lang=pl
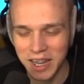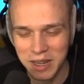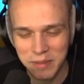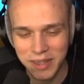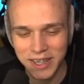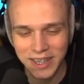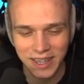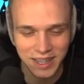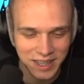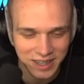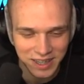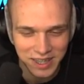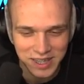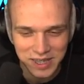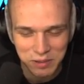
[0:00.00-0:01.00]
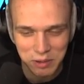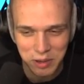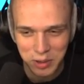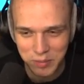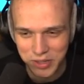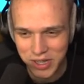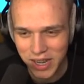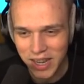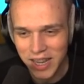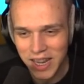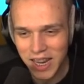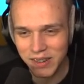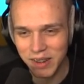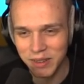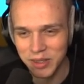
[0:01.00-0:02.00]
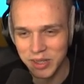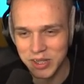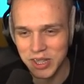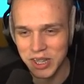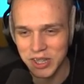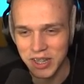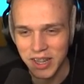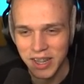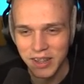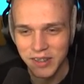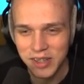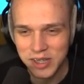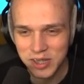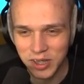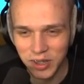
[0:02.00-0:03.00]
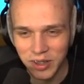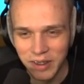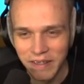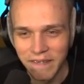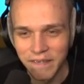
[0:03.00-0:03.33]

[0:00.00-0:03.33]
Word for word: ja nie będę takich deali z tobą robić, ja mam to gdzieś, wiesz co,